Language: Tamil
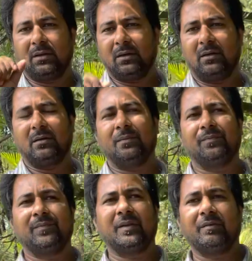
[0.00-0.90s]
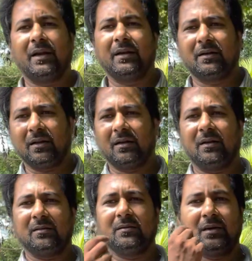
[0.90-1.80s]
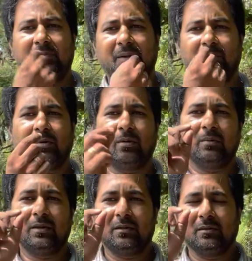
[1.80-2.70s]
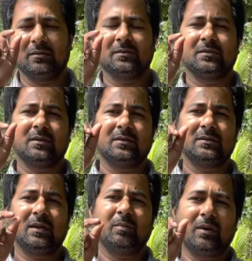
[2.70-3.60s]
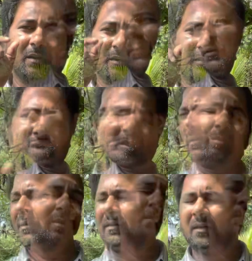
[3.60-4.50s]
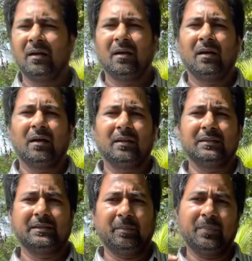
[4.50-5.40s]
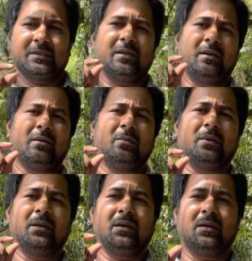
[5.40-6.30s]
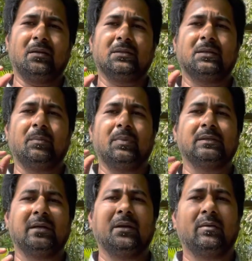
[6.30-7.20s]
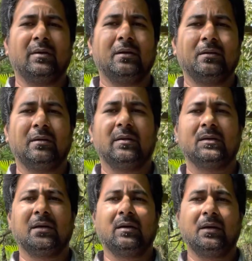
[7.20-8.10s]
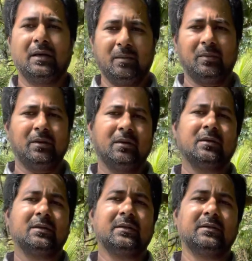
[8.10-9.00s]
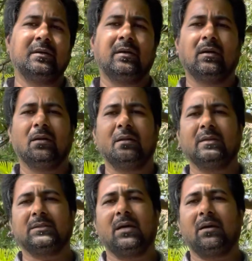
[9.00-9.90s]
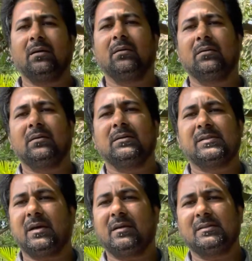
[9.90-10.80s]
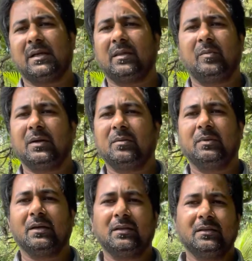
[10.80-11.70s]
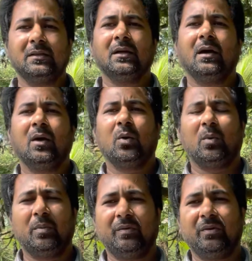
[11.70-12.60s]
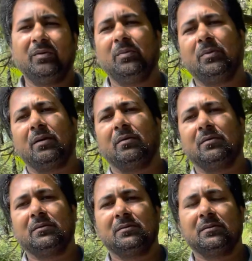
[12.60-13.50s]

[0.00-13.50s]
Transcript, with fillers: நல்லா வயலட் கலரில் லிப்டிக் போடுற மாதிரி இருக்கும் அது சின்ன பிள்ளைகள் எடுத்து விளாண்டுருப்போம் அந்த செம்ப சிலையாக இருக்குது பார்த்திங்களா அந்த செம்ப சிலையோட இலை மட்டும் எடுத்து அதை சாறு எடுக்கணும் அந்த சாறு சாதாரணமாக எடுக்க முடியாது ரொம்ப விழுவிழுப்பாக இருக்கும்